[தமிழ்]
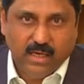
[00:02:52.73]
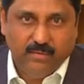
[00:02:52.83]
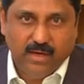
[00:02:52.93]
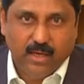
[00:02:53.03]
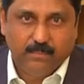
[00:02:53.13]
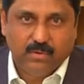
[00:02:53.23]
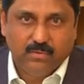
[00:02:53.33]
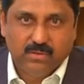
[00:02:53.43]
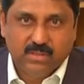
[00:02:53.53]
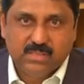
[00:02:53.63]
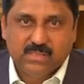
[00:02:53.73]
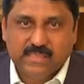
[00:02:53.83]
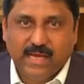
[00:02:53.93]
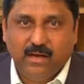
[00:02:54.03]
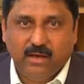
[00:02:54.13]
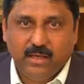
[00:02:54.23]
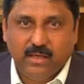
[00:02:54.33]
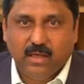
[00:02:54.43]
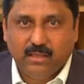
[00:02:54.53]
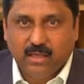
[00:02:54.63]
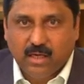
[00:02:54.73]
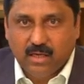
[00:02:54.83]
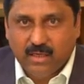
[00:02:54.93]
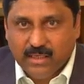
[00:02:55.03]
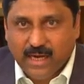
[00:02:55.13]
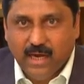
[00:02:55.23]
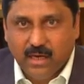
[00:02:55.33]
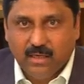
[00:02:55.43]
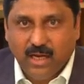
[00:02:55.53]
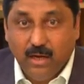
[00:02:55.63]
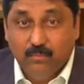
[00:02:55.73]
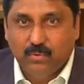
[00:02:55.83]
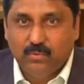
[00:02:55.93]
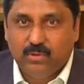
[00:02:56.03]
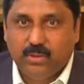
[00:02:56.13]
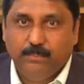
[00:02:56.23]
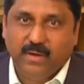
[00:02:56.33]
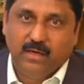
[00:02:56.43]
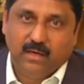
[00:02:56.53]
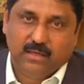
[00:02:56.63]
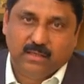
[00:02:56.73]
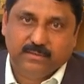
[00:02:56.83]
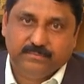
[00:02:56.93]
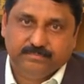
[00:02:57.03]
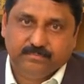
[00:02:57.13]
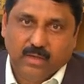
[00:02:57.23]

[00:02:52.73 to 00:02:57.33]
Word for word: டெலிவரிக்கு அப்புறம் வந்து ஸ்ட்ரெயின் ஆகி அந்த டெய்ல் போன் வந்து பெயினில் இருக்குது